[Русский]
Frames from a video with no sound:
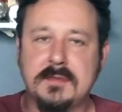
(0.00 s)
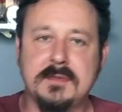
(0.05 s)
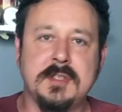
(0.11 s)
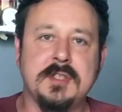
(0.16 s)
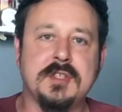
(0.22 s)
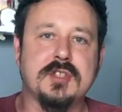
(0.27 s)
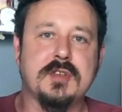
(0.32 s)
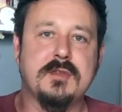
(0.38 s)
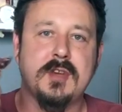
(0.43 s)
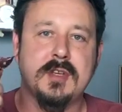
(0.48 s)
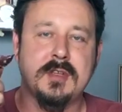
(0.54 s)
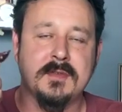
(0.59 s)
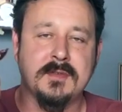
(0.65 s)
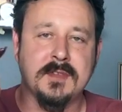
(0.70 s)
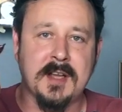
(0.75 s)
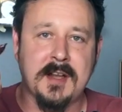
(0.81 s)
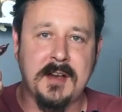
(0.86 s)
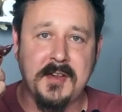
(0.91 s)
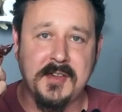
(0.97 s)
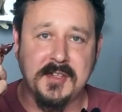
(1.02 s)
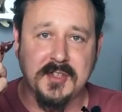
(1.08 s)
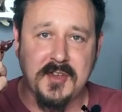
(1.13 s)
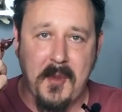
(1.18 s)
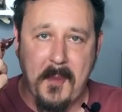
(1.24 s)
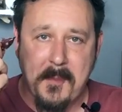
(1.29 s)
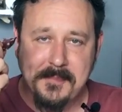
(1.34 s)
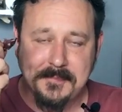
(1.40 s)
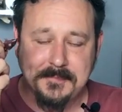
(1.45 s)
вы не живете в
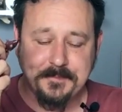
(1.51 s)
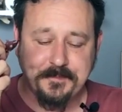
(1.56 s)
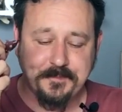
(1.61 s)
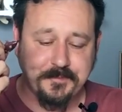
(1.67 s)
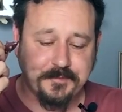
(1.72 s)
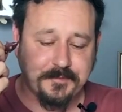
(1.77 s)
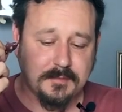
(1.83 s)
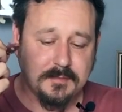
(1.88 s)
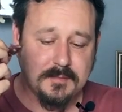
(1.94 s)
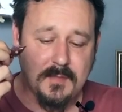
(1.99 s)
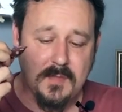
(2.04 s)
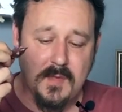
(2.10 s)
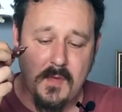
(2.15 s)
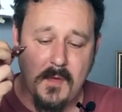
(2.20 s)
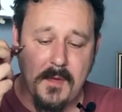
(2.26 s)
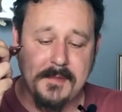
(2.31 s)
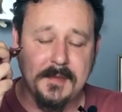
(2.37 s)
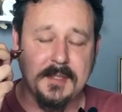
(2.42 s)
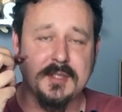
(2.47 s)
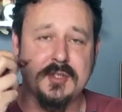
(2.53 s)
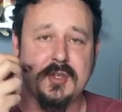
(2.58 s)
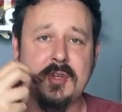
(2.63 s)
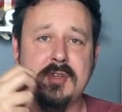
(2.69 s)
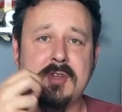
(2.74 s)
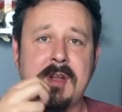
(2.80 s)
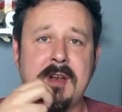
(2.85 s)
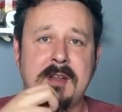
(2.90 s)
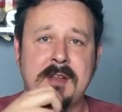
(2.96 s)
Норильске,
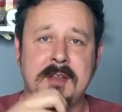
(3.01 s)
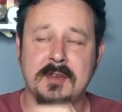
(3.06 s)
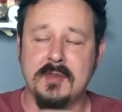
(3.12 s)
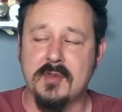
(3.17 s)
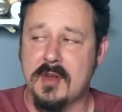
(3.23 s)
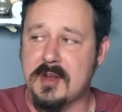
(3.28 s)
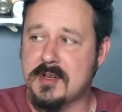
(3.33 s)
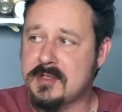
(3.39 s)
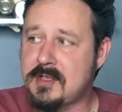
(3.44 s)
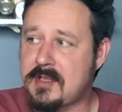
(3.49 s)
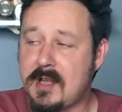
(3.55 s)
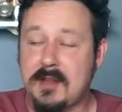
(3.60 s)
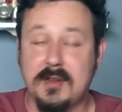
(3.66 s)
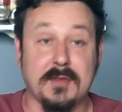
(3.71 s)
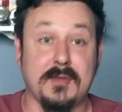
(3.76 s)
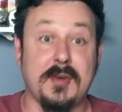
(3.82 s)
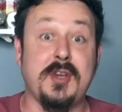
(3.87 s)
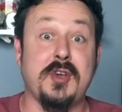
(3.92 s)
унижаете оленину каждый день, то вы